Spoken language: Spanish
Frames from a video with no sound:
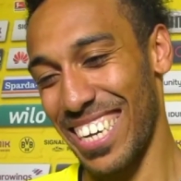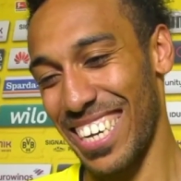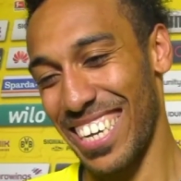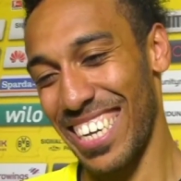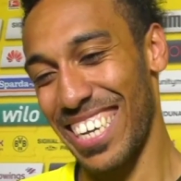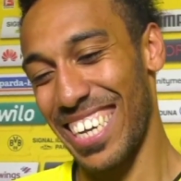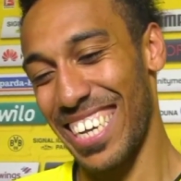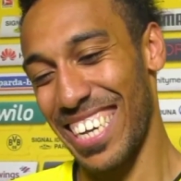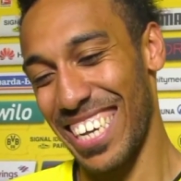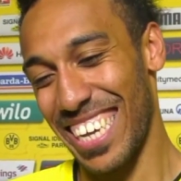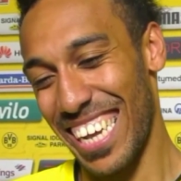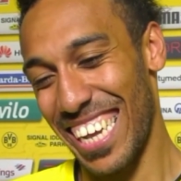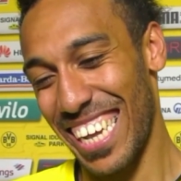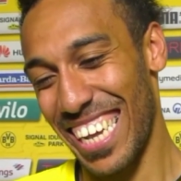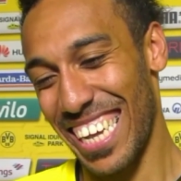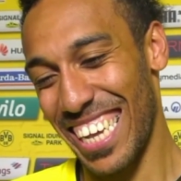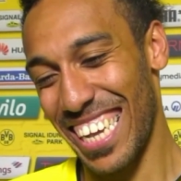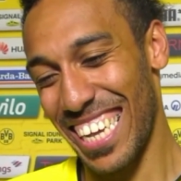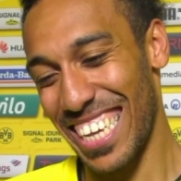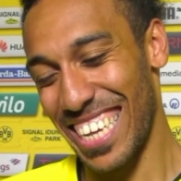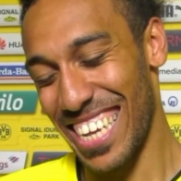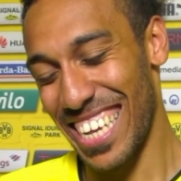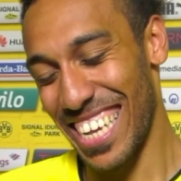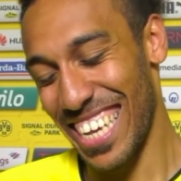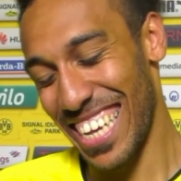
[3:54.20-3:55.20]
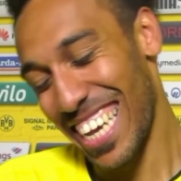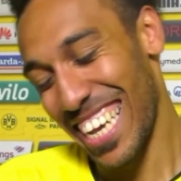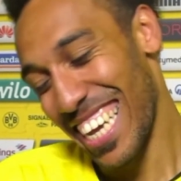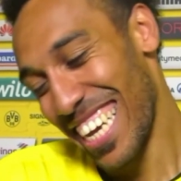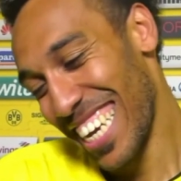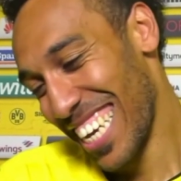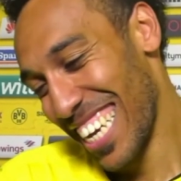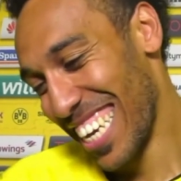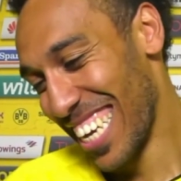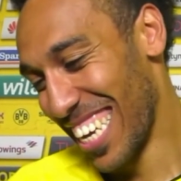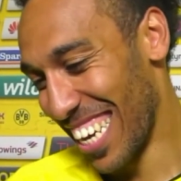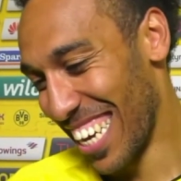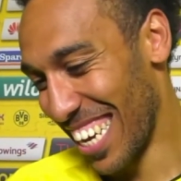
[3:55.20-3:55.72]
que tuvo buenos
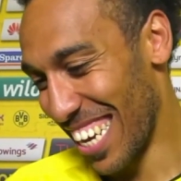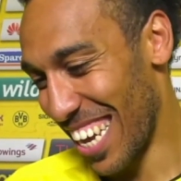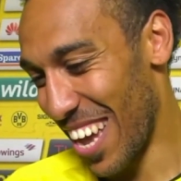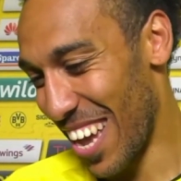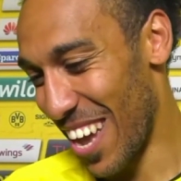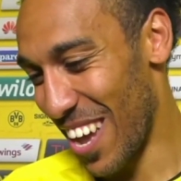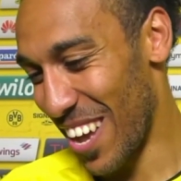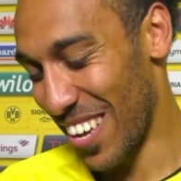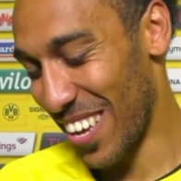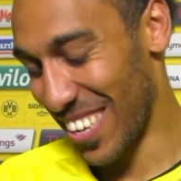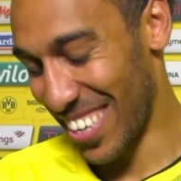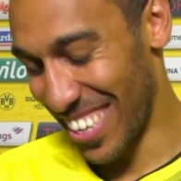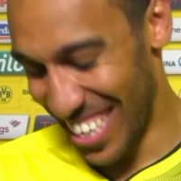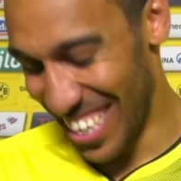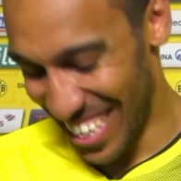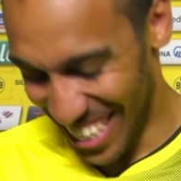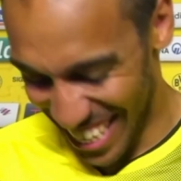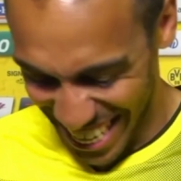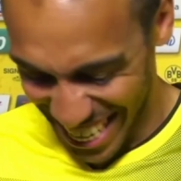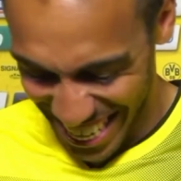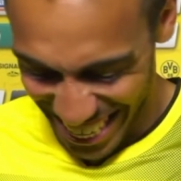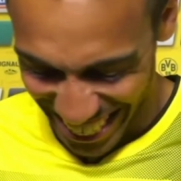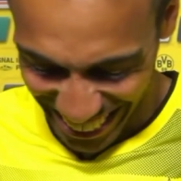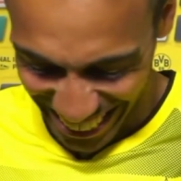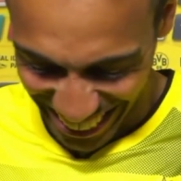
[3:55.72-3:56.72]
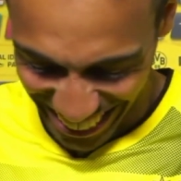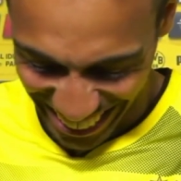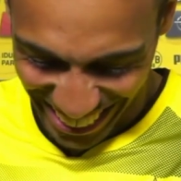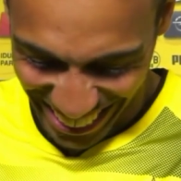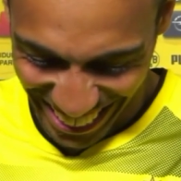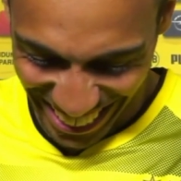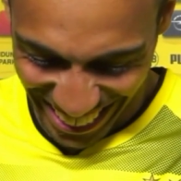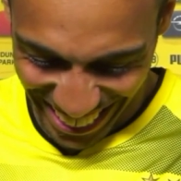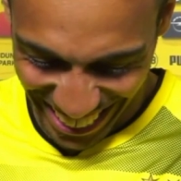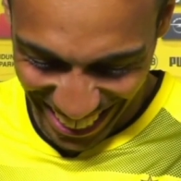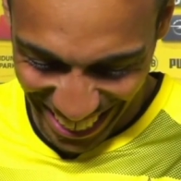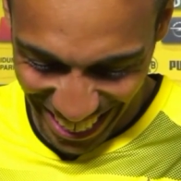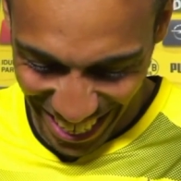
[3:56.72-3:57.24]
años en el club de la
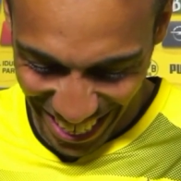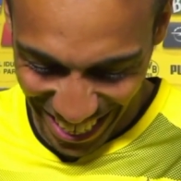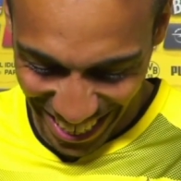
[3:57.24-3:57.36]
capital